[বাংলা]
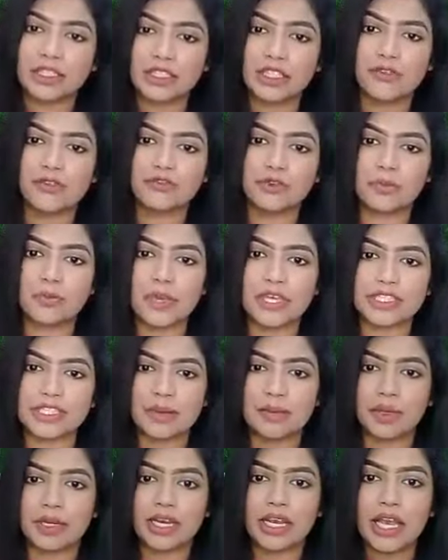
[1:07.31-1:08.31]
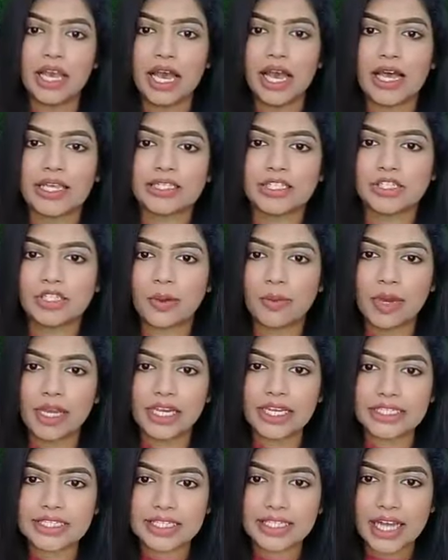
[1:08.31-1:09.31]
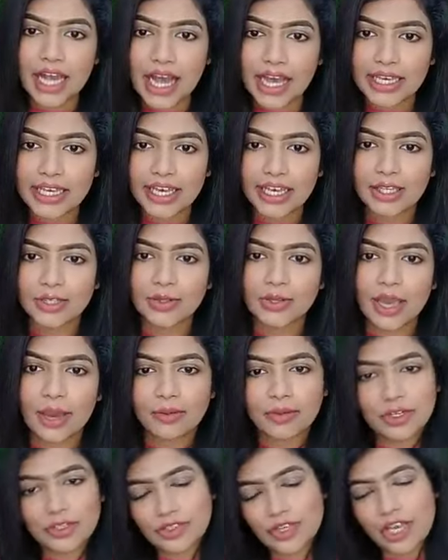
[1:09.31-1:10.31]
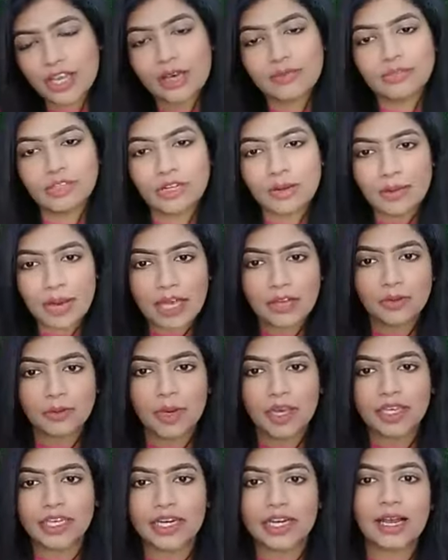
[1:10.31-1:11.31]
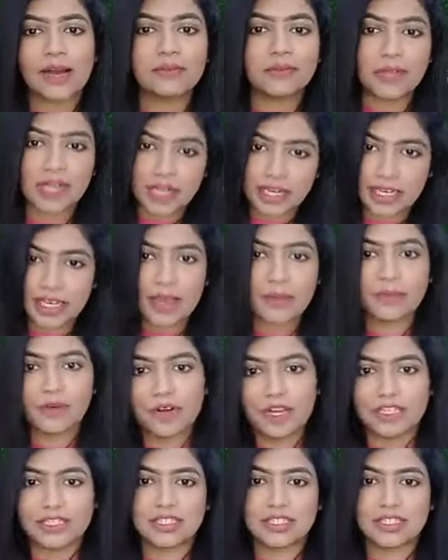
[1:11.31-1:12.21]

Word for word: গিফট পেয়ে যাবেন আচ্ছা সবাই লিখছেন হাই হ্যালো কেমন আছো আলহামদুলিল্লাহ ভালো ভাইয়ারা আপনারা কেমন